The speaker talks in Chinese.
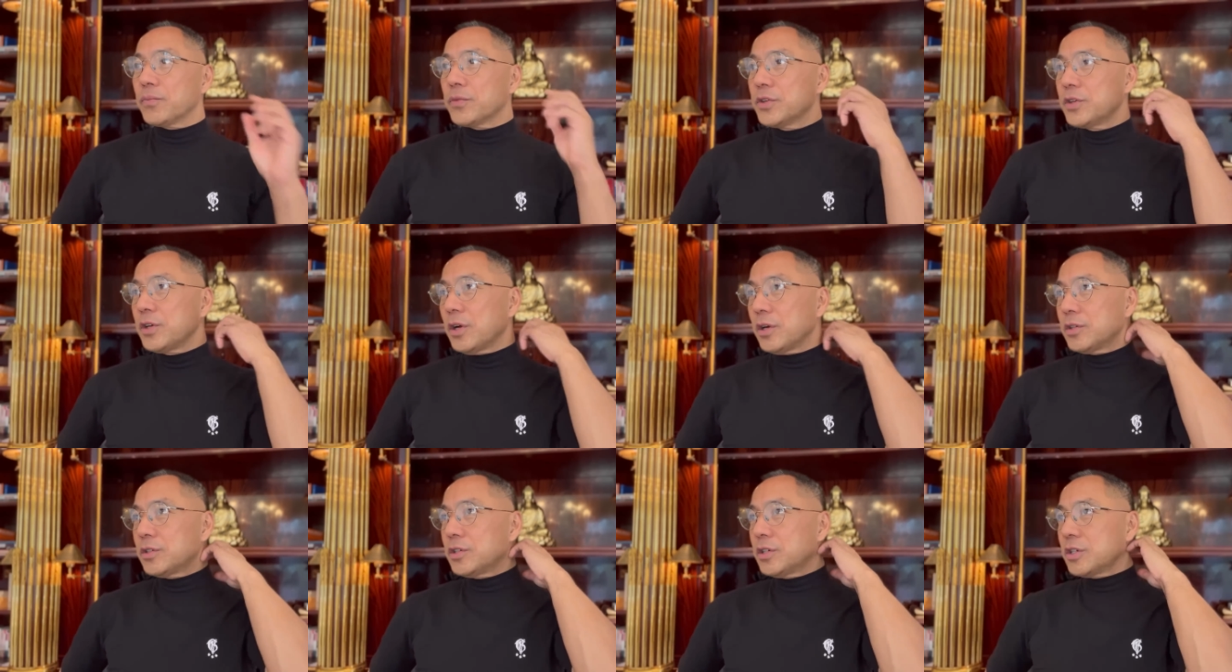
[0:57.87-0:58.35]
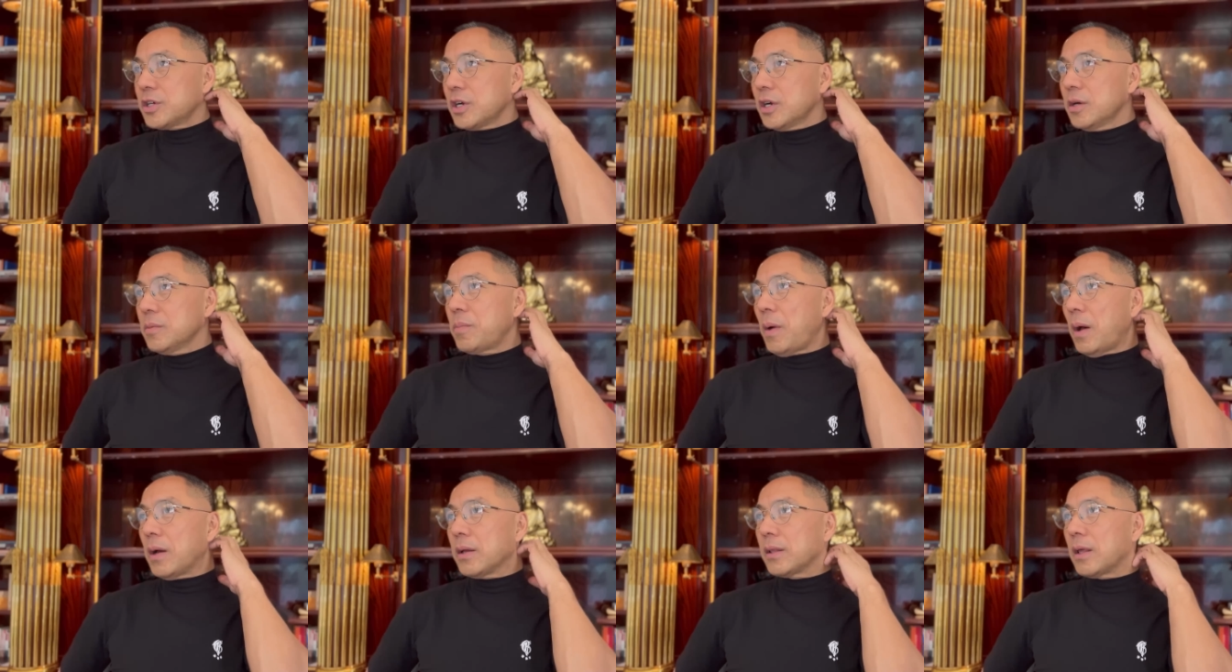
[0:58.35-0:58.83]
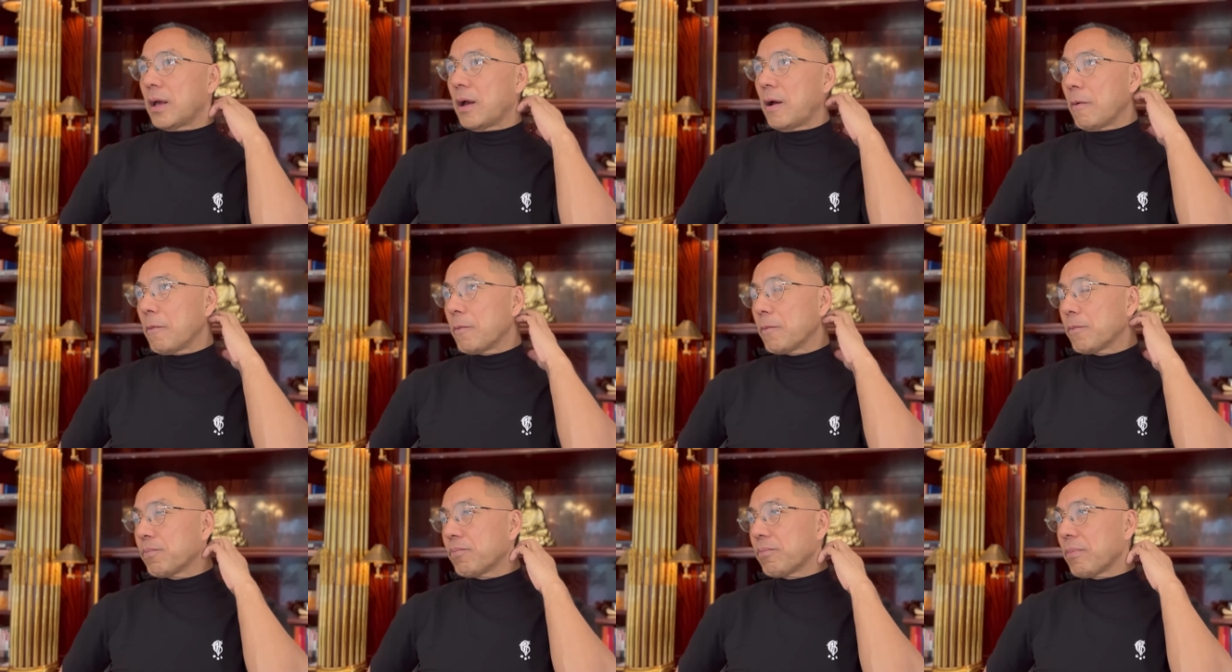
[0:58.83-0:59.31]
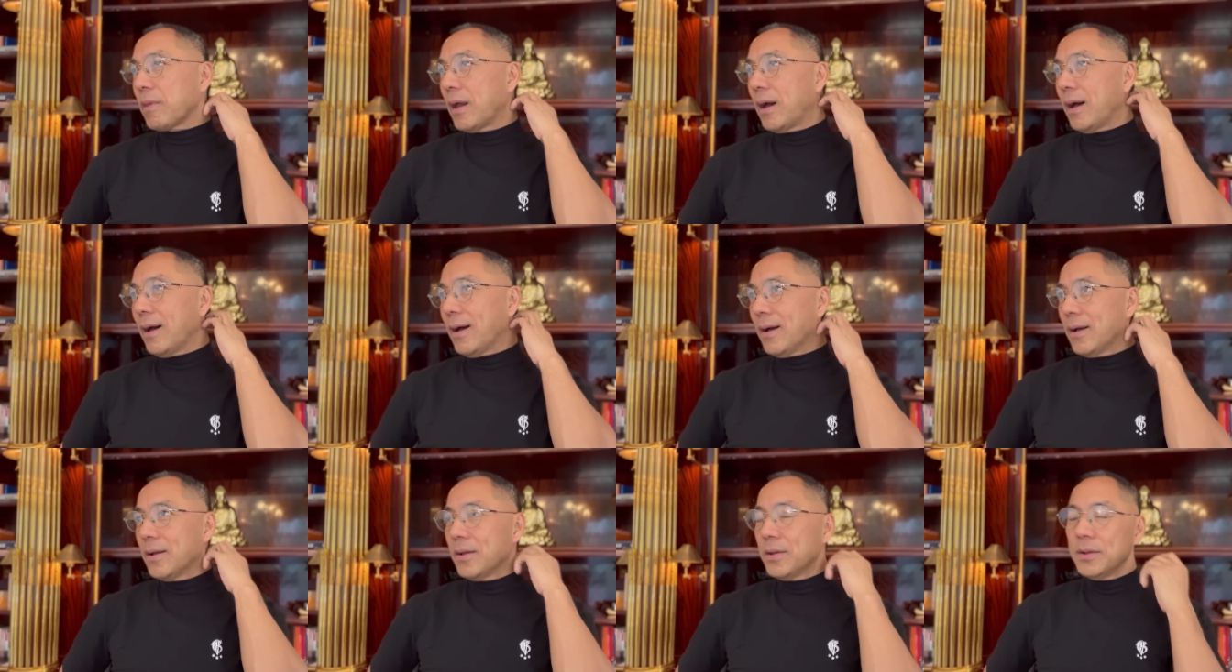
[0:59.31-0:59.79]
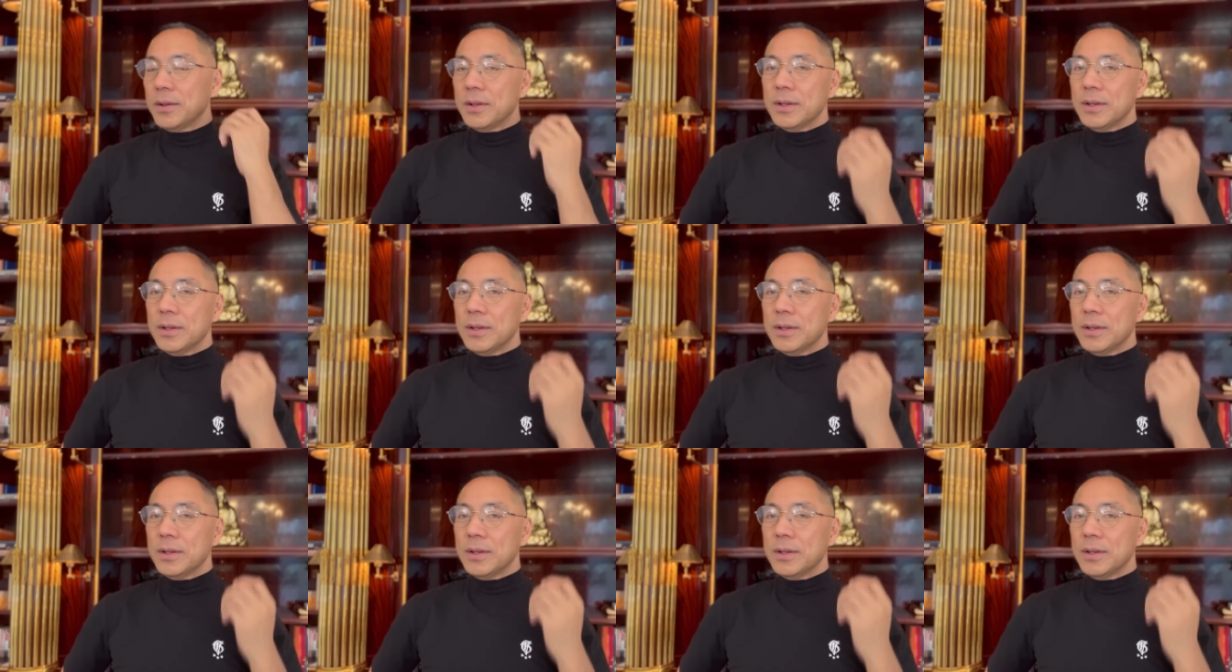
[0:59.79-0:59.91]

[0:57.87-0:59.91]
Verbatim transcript: 江志成帮的啊。